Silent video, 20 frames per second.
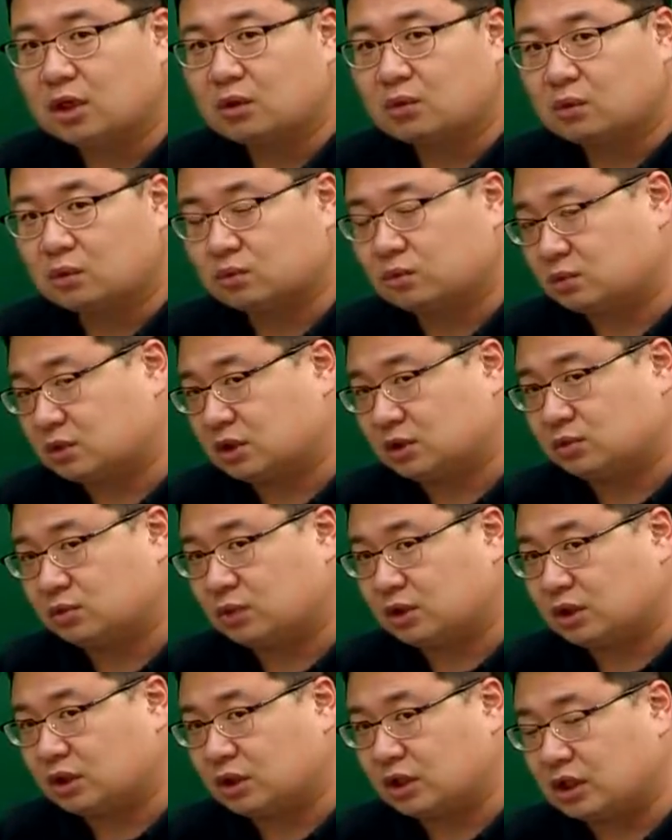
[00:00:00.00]

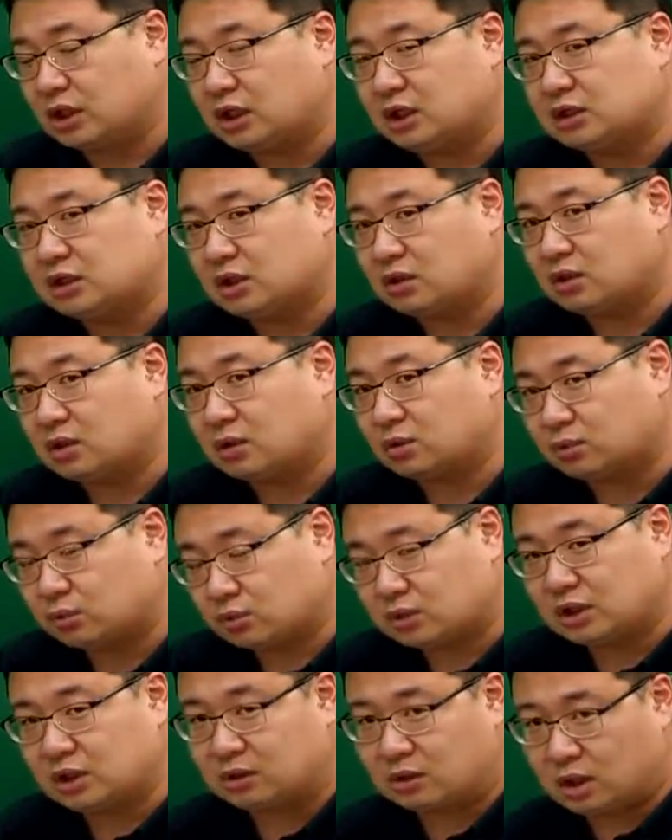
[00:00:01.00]
공동상속인이니까 챙겨갖고 또
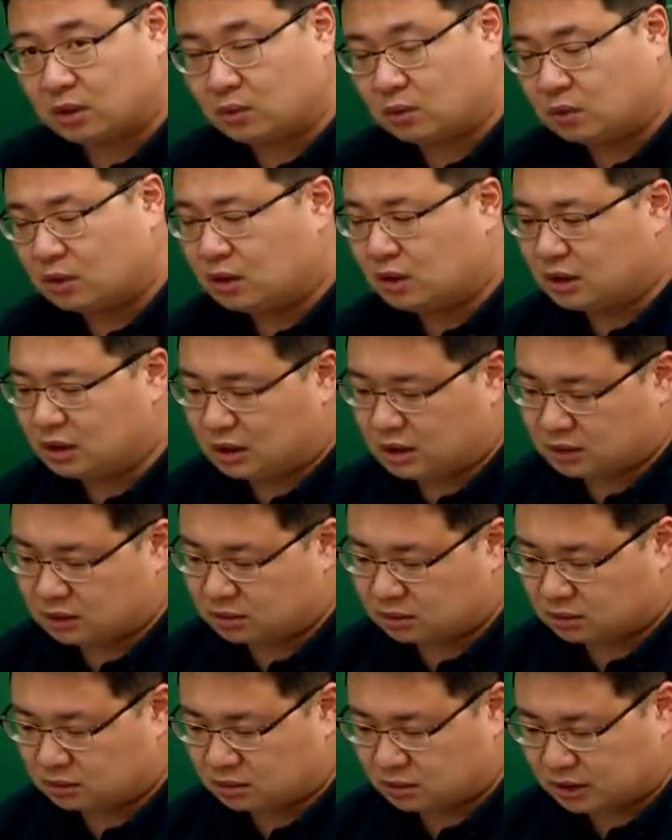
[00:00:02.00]
챙겨가고 하는
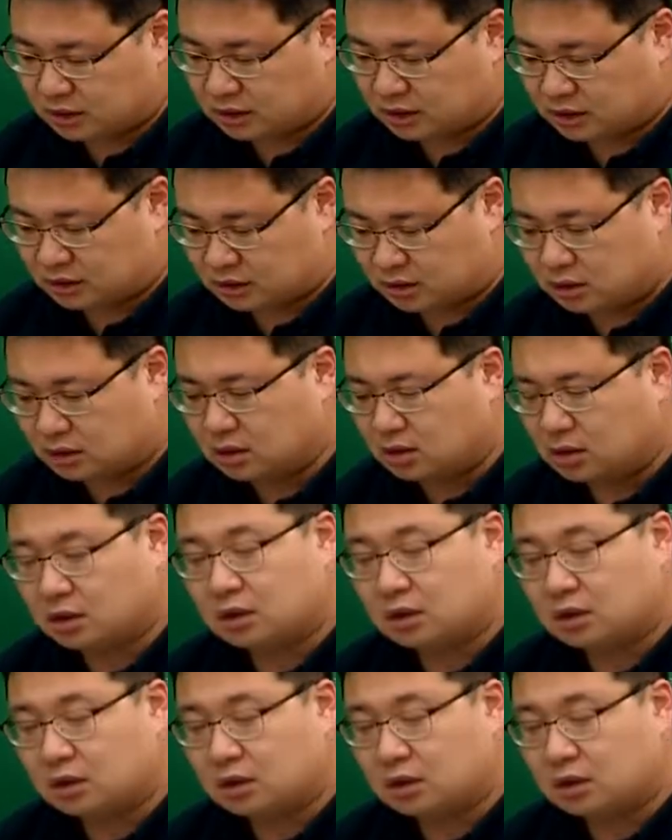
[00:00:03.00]
거에 대해서